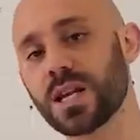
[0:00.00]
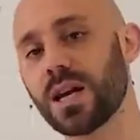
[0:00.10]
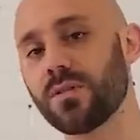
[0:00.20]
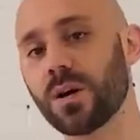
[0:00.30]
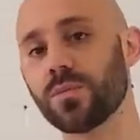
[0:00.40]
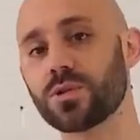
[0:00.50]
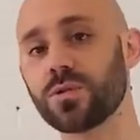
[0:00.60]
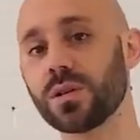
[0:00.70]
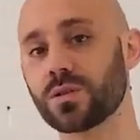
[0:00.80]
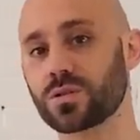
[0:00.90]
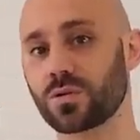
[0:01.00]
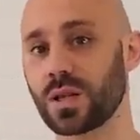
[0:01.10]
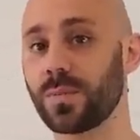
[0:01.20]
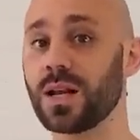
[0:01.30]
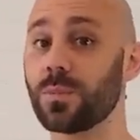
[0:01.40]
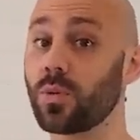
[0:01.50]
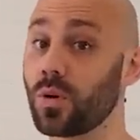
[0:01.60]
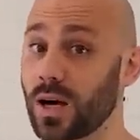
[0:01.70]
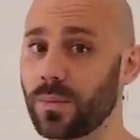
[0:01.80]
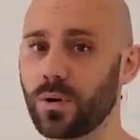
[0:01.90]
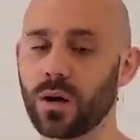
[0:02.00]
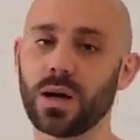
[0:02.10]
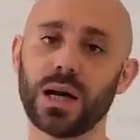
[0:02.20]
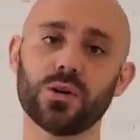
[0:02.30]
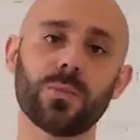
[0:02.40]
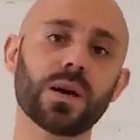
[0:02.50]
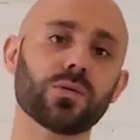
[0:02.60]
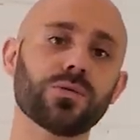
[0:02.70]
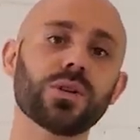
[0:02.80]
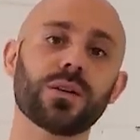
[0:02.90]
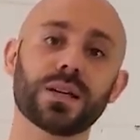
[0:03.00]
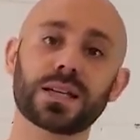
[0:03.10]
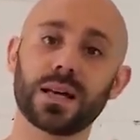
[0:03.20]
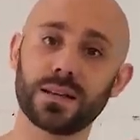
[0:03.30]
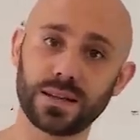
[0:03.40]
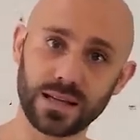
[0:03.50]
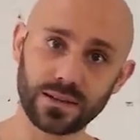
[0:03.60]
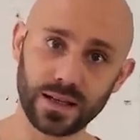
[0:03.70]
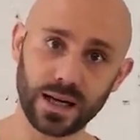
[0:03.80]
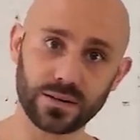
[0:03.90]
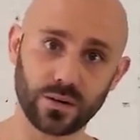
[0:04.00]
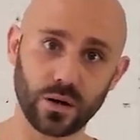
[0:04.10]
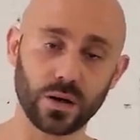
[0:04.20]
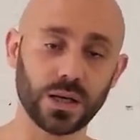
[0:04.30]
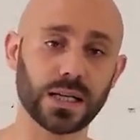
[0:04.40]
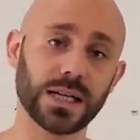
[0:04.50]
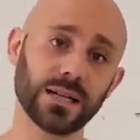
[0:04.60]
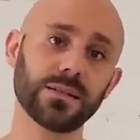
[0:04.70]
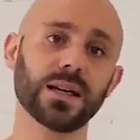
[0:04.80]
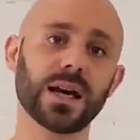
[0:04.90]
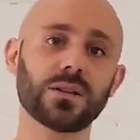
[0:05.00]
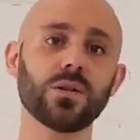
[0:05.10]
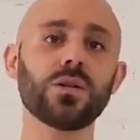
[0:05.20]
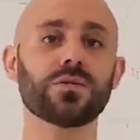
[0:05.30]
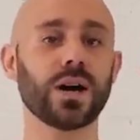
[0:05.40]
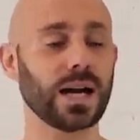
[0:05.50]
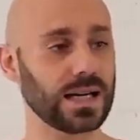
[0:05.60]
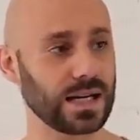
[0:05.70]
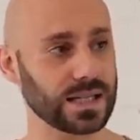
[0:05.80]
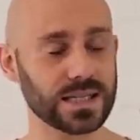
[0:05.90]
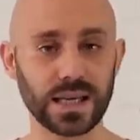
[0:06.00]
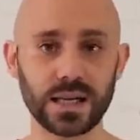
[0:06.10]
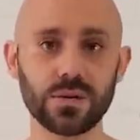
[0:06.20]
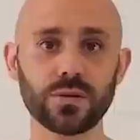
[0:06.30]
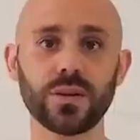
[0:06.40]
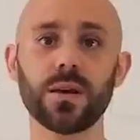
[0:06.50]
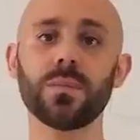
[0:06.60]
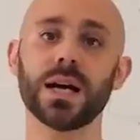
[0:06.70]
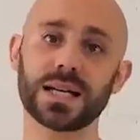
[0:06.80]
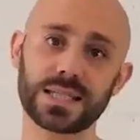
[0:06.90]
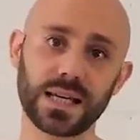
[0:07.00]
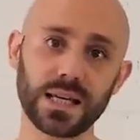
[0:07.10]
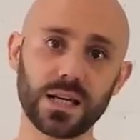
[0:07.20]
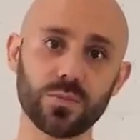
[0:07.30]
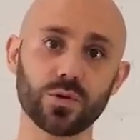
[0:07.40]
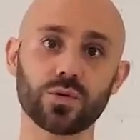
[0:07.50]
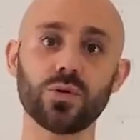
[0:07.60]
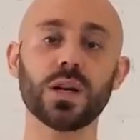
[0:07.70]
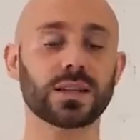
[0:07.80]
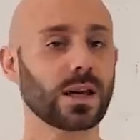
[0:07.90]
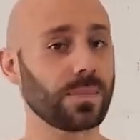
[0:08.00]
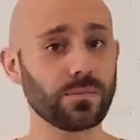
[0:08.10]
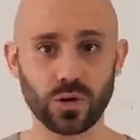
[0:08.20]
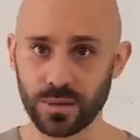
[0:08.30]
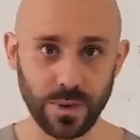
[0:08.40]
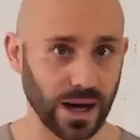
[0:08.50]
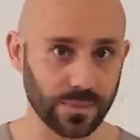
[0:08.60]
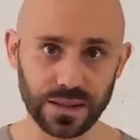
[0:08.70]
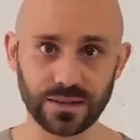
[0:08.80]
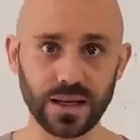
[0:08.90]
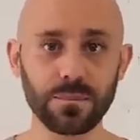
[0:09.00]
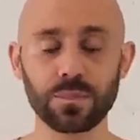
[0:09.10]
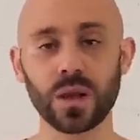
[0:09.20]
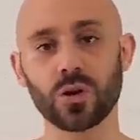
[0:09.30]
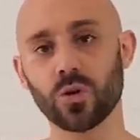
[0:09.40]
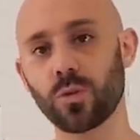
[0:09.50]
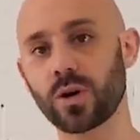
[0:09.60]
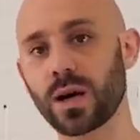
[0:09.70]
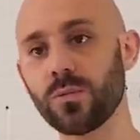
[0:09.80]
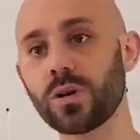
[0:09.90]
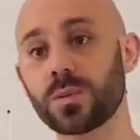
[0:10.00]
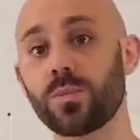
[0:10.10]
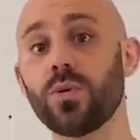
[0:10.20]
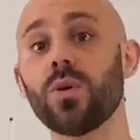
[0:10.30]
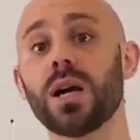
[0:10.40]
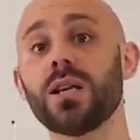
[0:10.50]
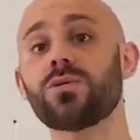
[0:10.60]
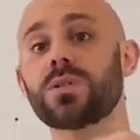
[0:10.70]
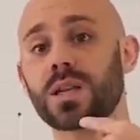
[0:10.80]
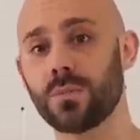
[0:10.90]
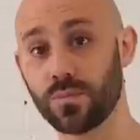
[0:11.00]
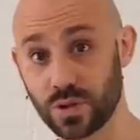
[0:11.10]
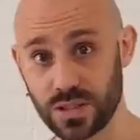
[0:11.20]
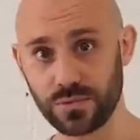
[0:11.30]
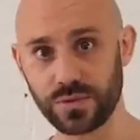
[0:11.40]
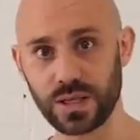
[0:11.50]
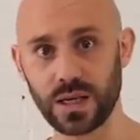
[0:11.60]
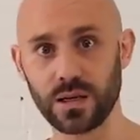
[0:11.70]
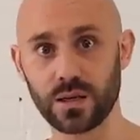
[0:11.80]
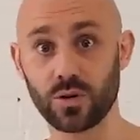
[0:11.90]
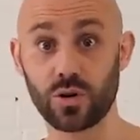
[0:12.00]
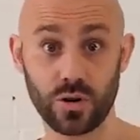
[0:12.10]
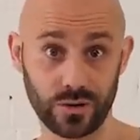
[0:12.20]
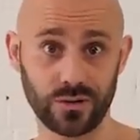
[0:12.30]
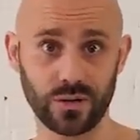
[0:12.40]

allez avoir besoin de ce qu'on appelle un programmeur, à ne pas confondre avec un intégrateur. L'intégrateur va installer le thème, installer les modules, être capable de les paramétrer. Le programmeur, il peut aller jusqu'à modifier le code.